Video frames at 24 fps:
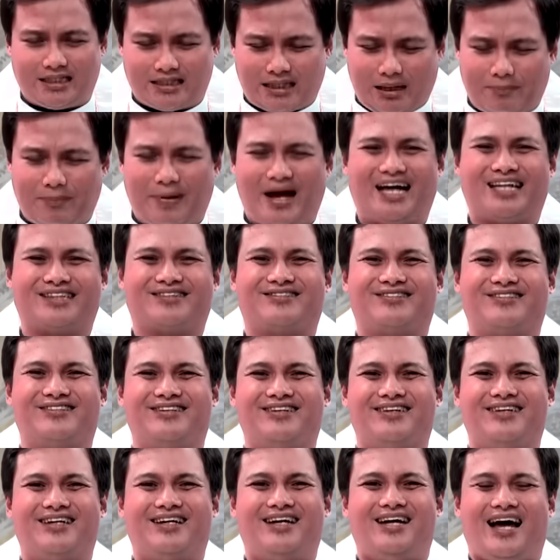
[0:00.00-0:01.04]
tapat.
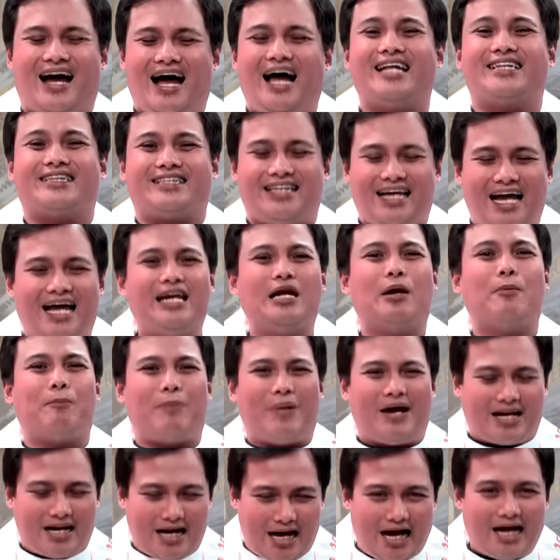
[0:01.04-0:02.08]
At yan ang
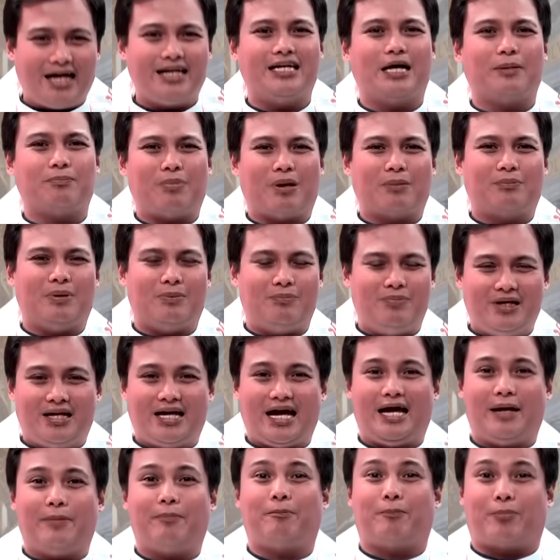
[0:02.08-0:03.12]
paraan ng
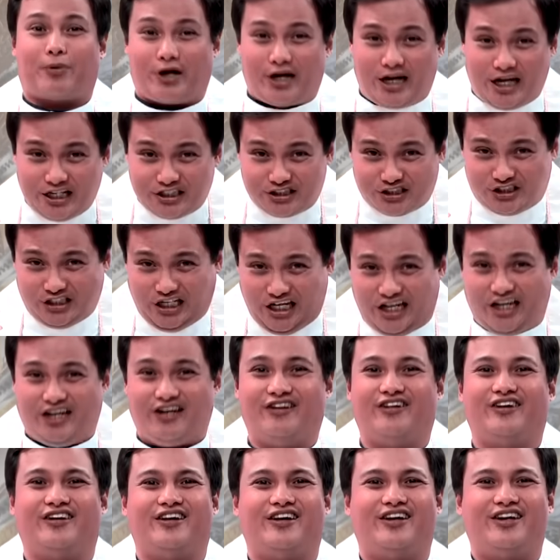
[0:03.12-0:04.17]
pagbibigay
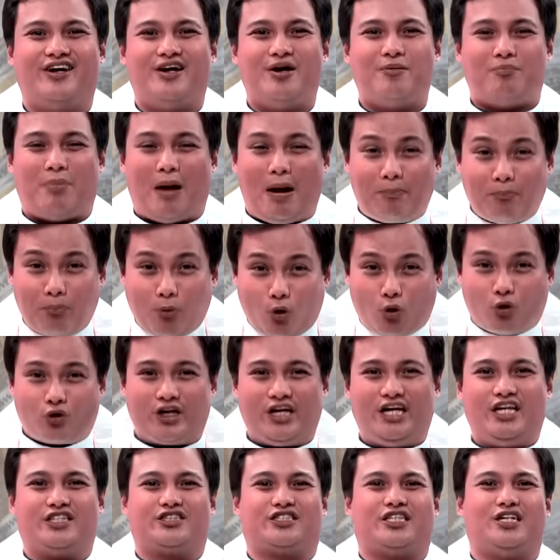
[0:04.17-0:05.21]
praising,
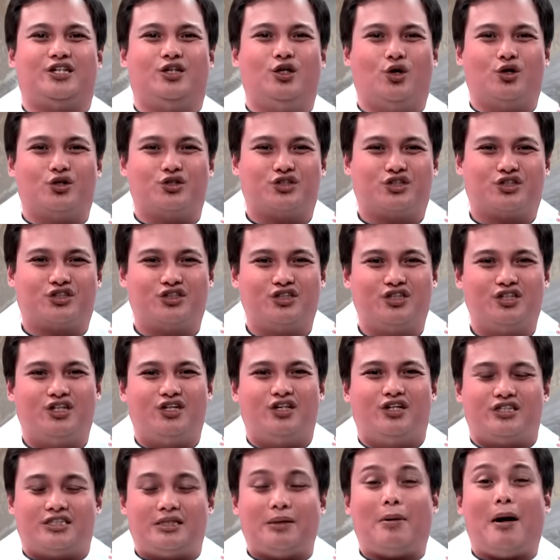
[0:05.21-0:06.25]
papuri sa Diyos
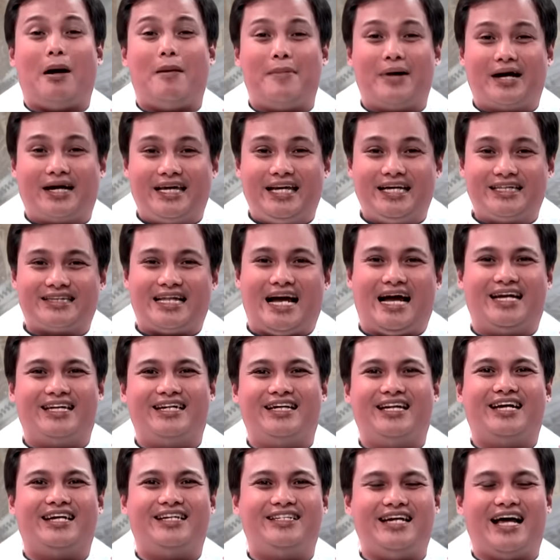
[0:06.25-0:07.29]
sa pamamagitan
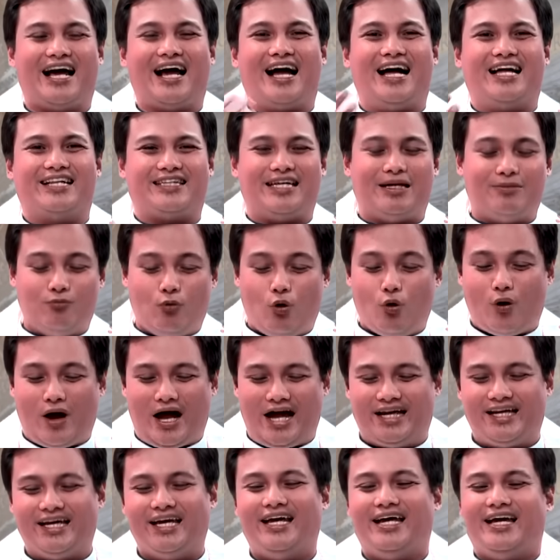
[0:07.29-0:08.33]
ng ating
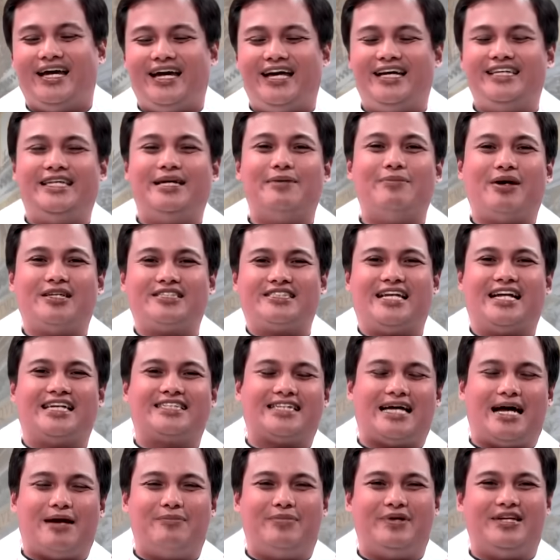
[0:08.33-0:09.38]
buhay. Hindi ba
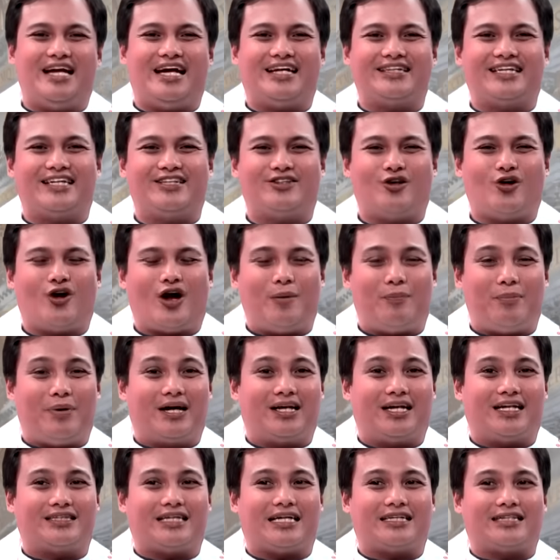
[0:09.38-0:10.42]
sinasabi natin to kapag
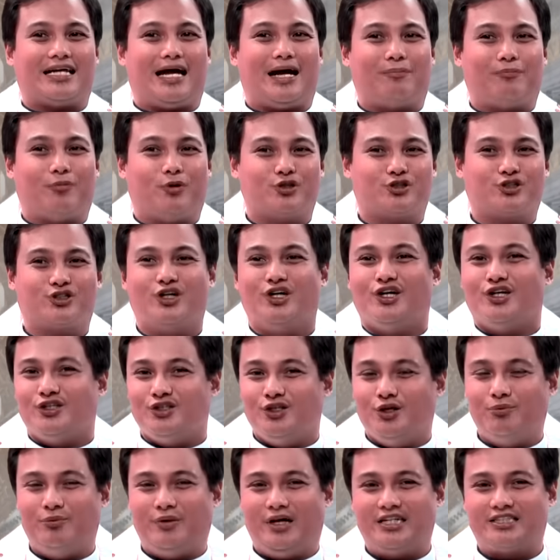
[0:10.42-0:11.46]
natatapos
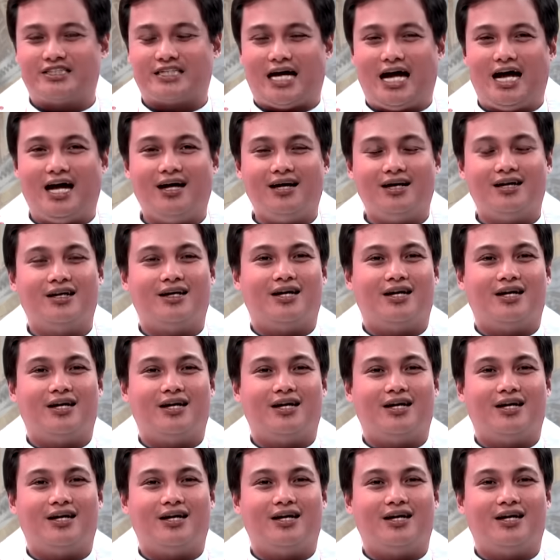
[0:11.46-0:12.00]
yung misa?